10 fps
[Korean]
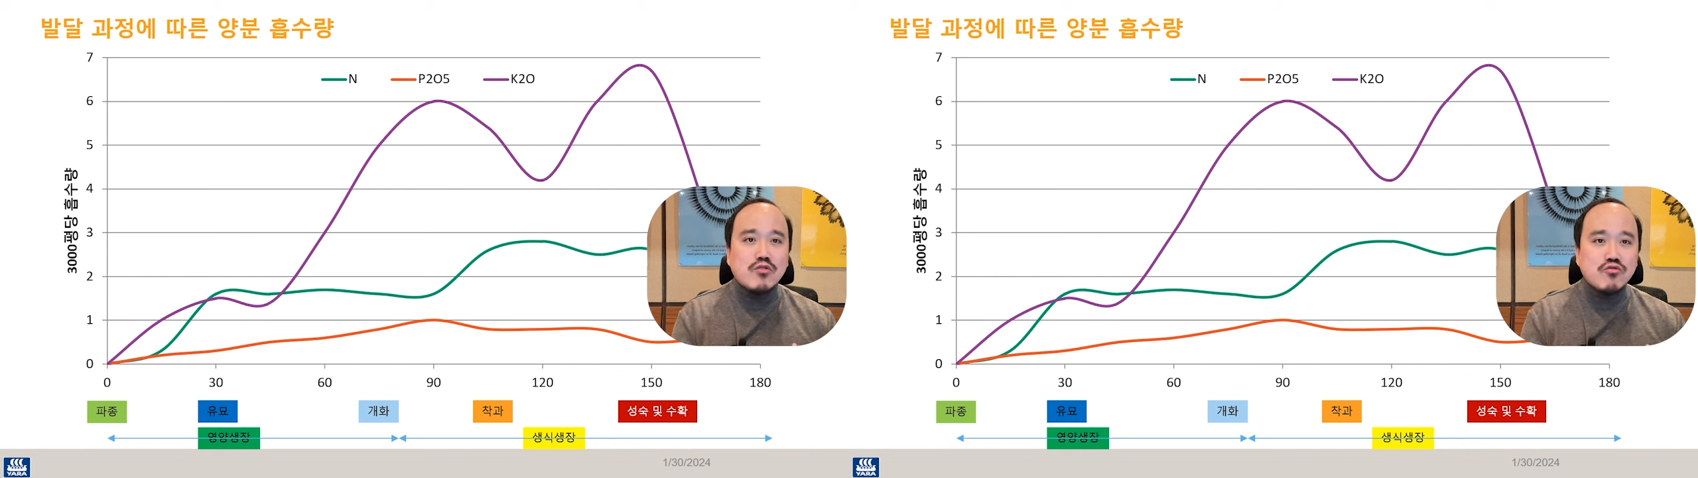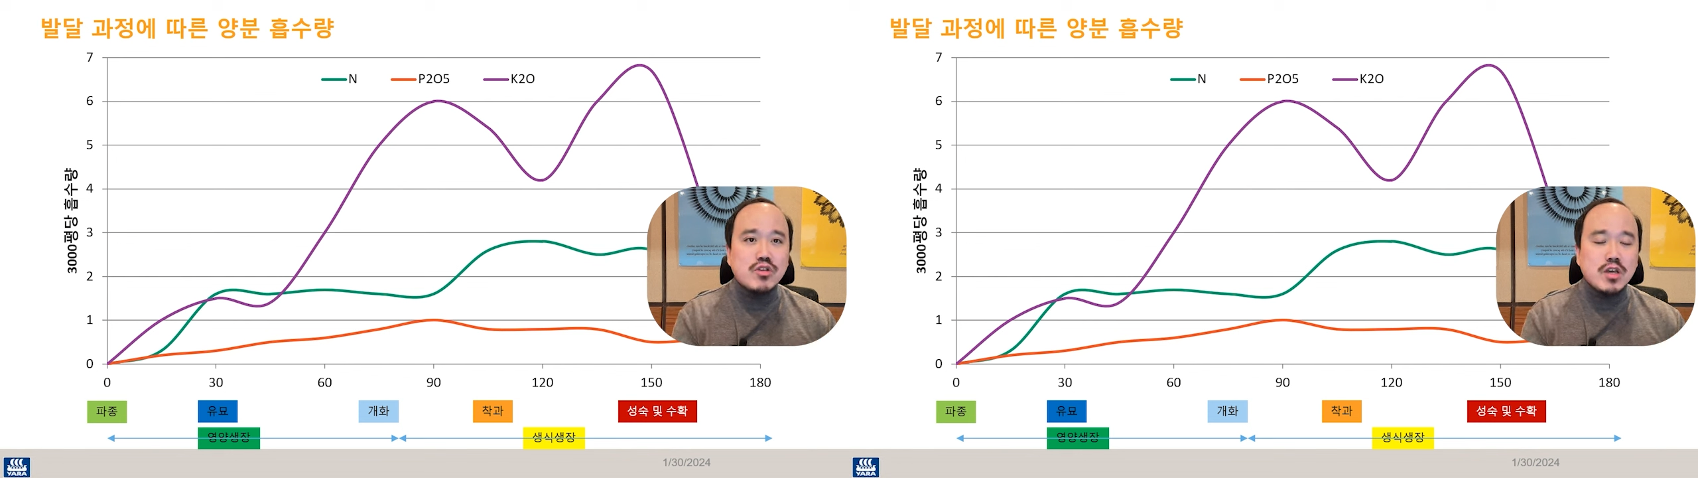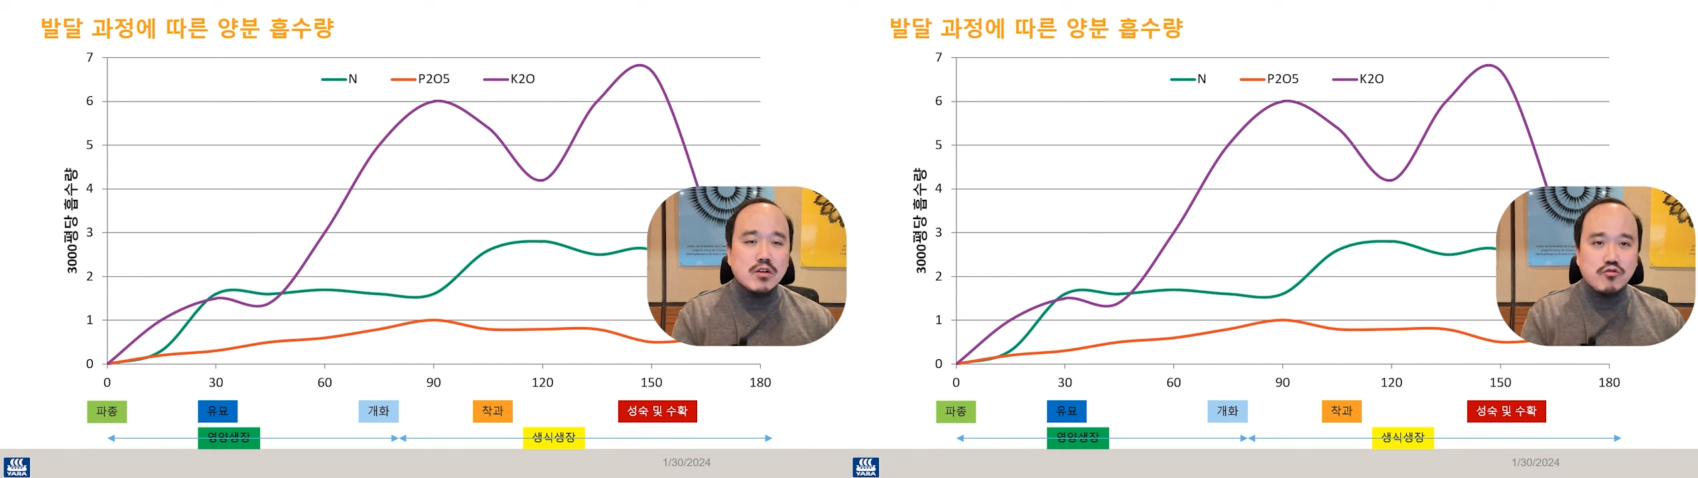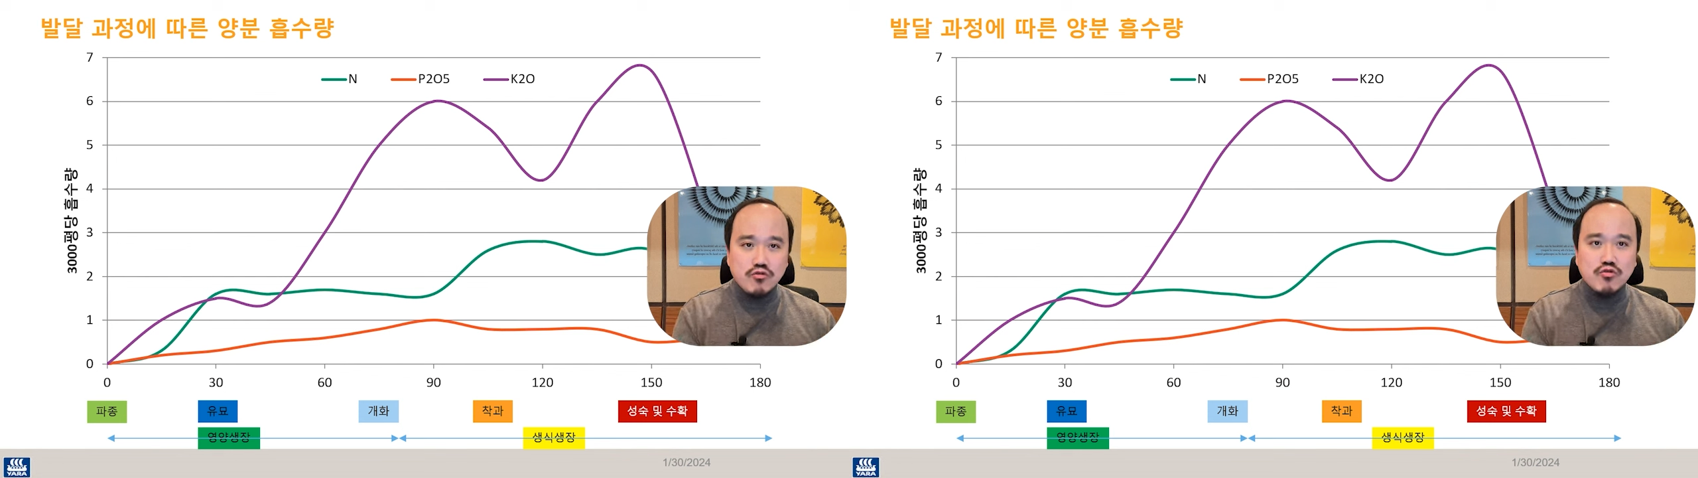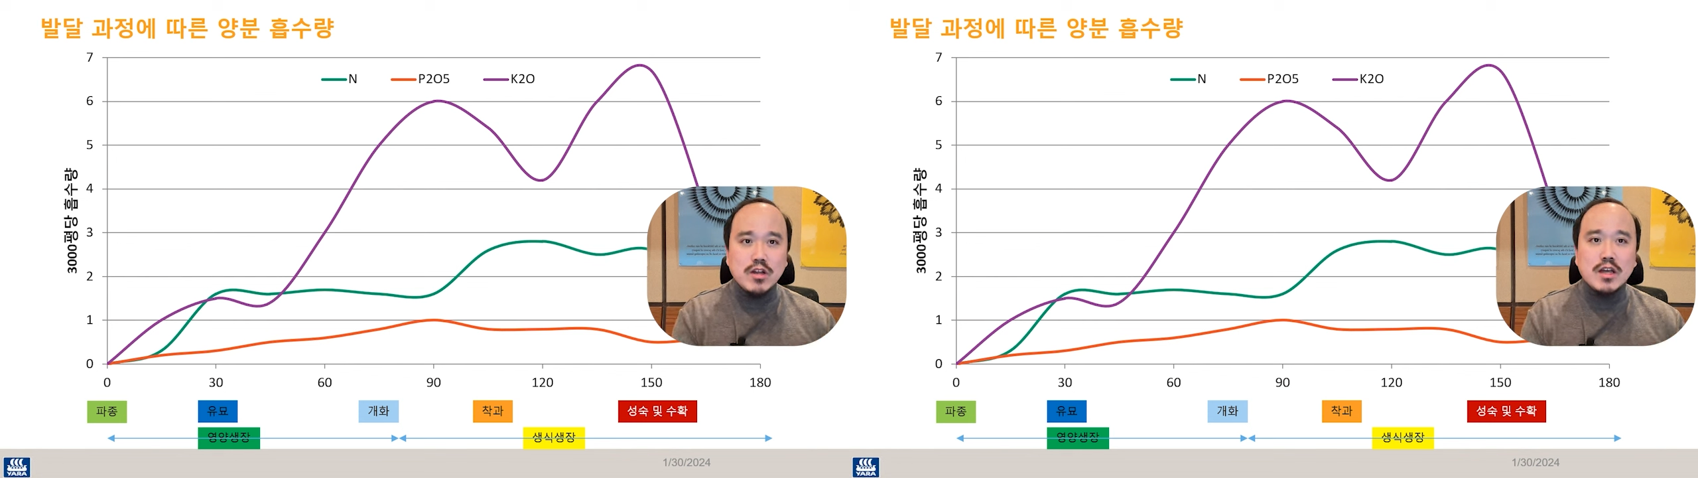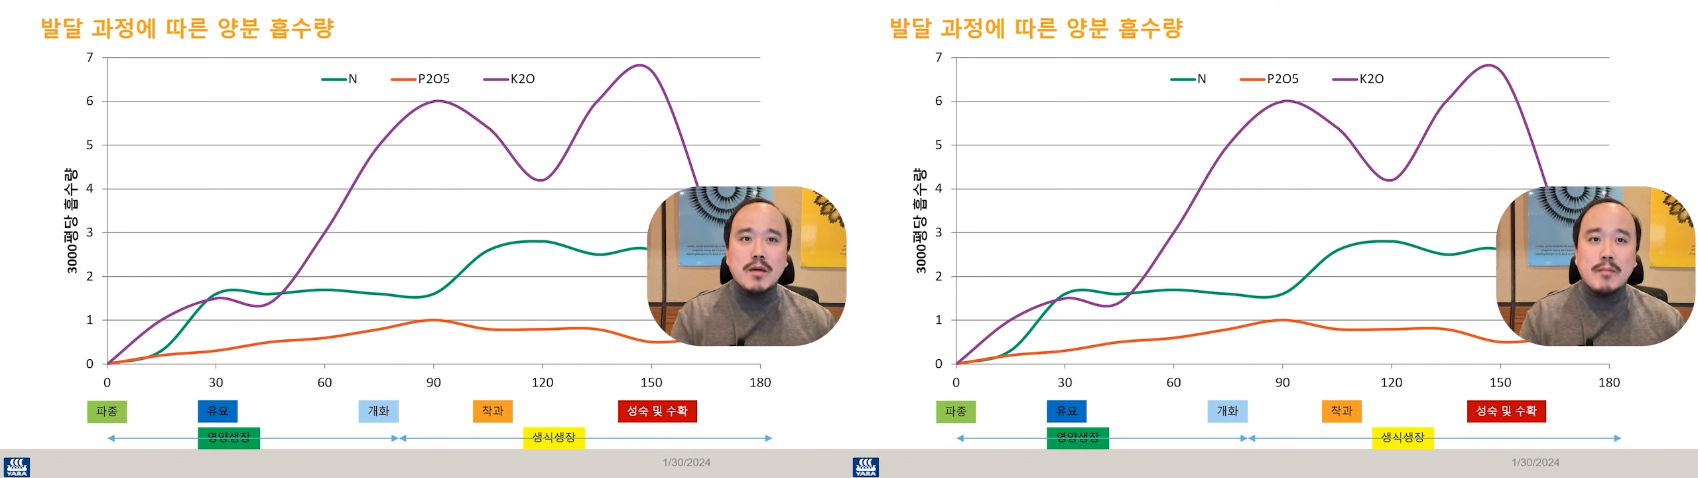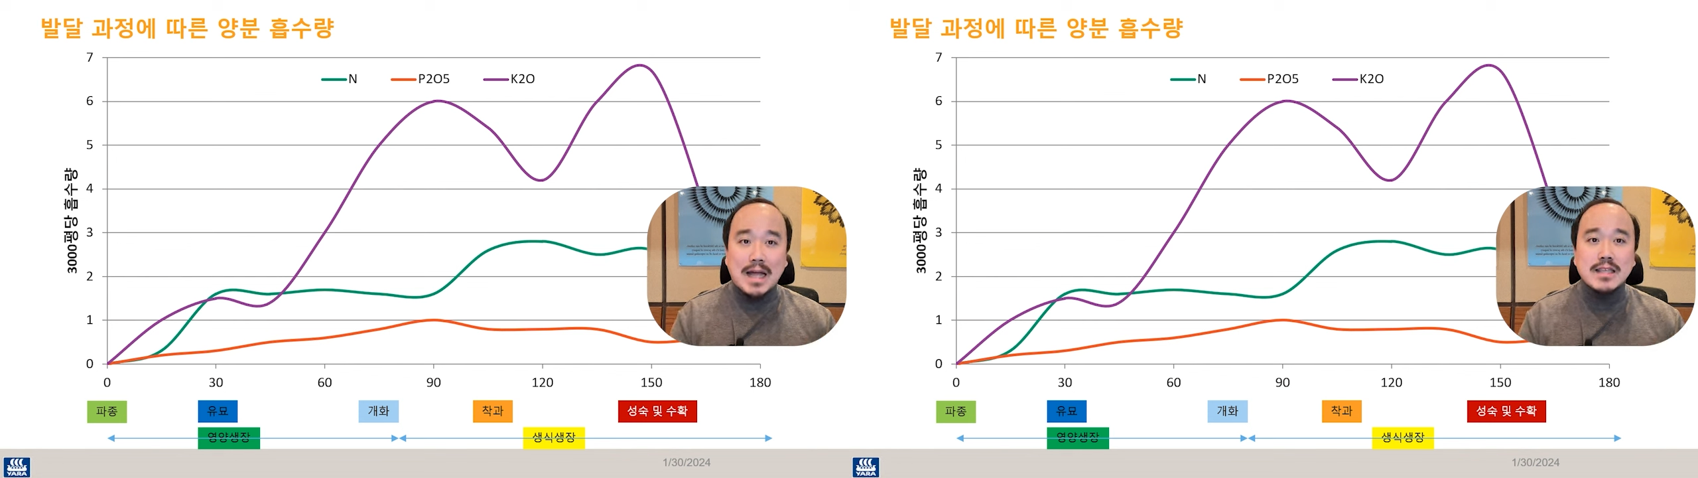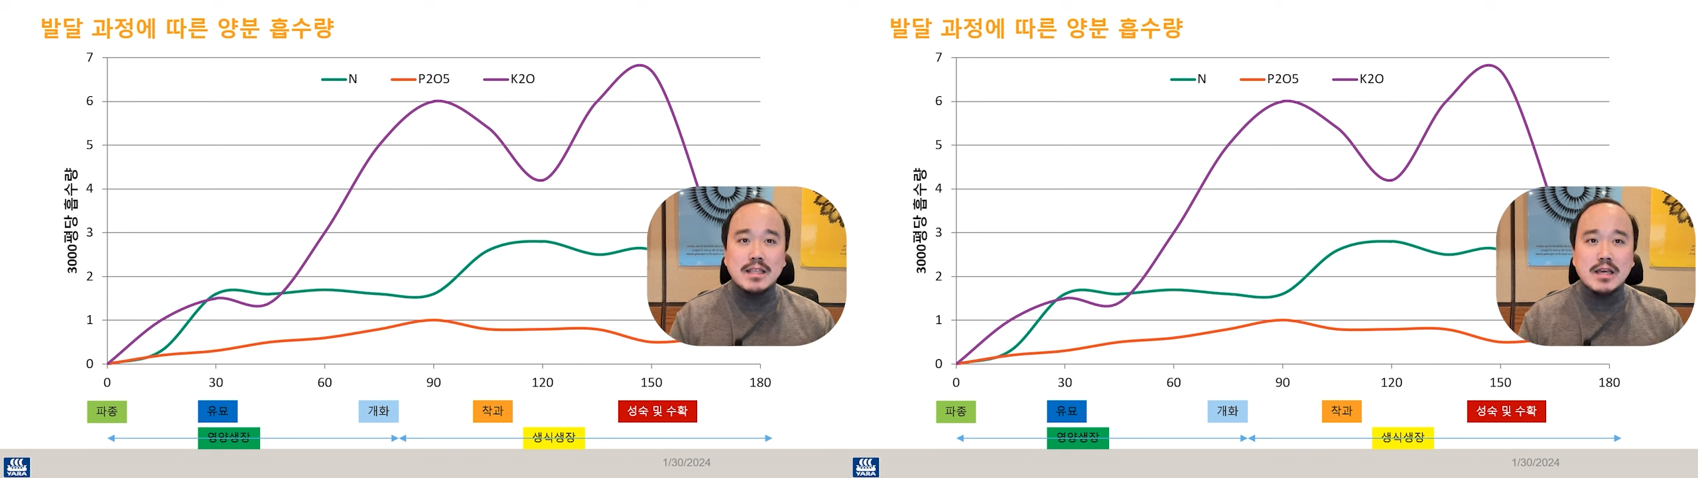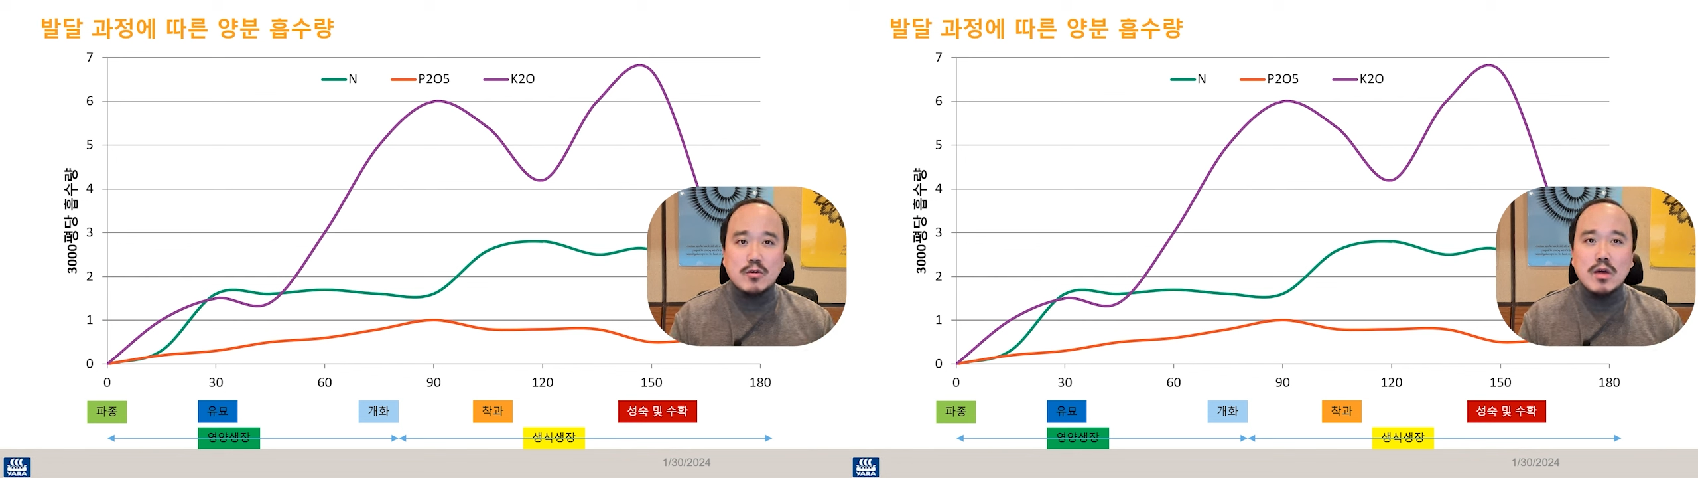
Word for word: 후기에 꾸준하게 많은 양,